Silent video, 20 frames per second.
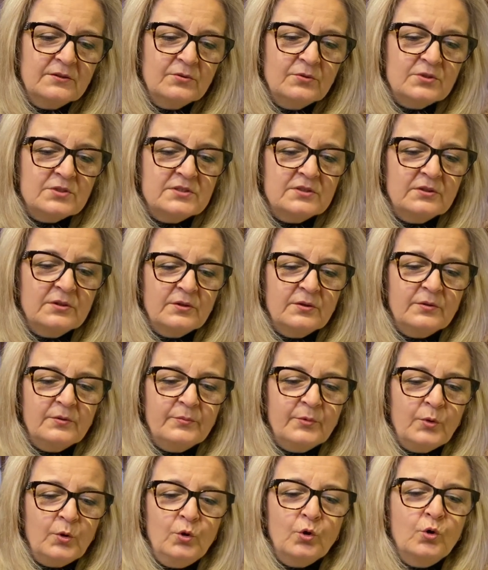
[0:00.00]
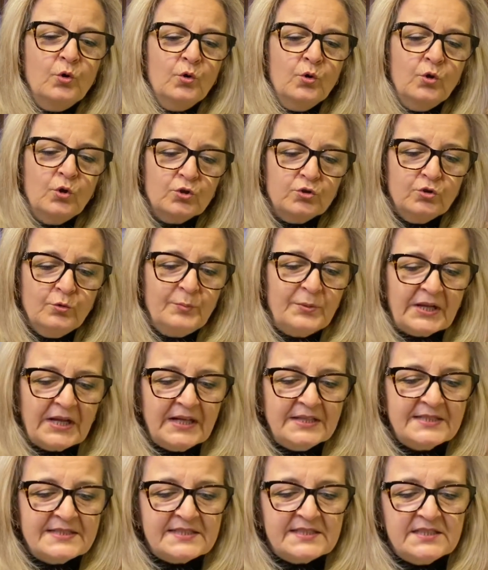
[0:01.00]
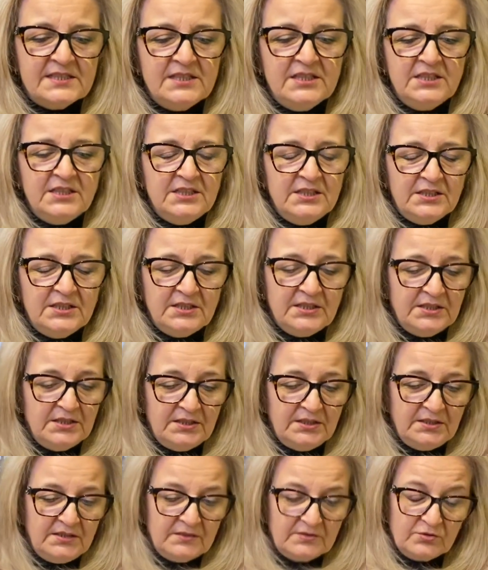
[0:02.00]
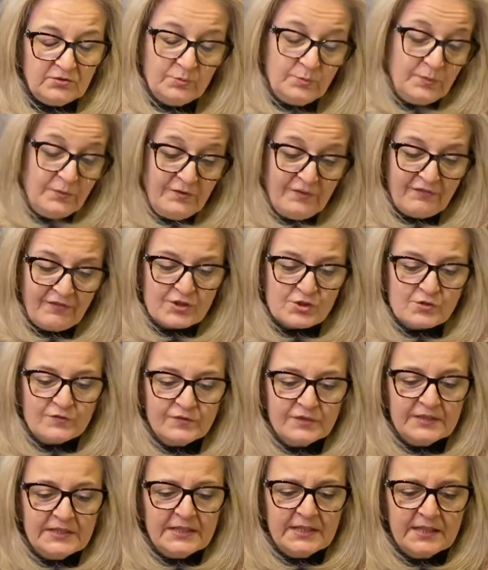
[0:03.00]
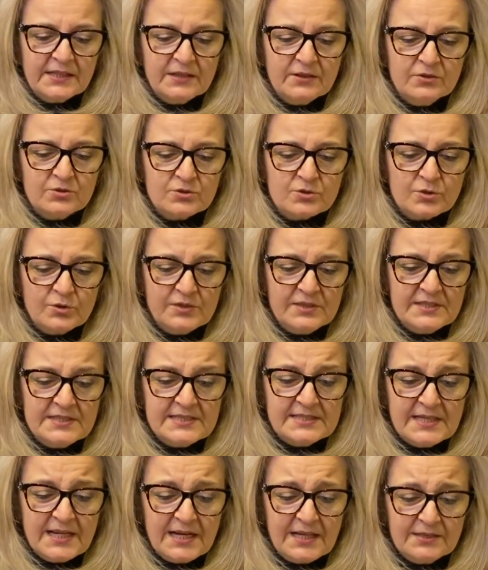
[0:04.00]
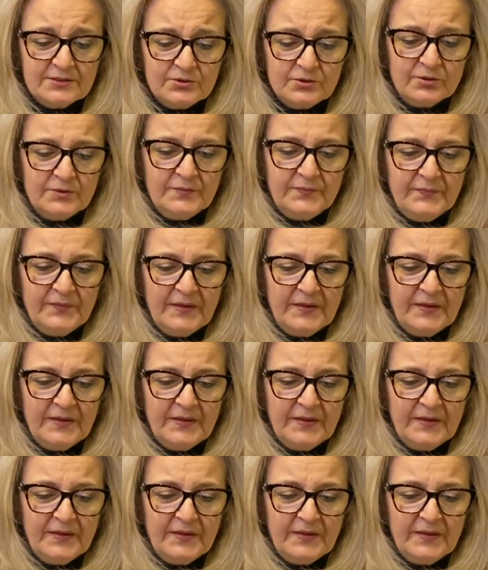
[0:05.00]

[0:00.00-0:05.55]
questo, quello corto per calzini, dopo vi faccio vedere che cosa ho iniziato.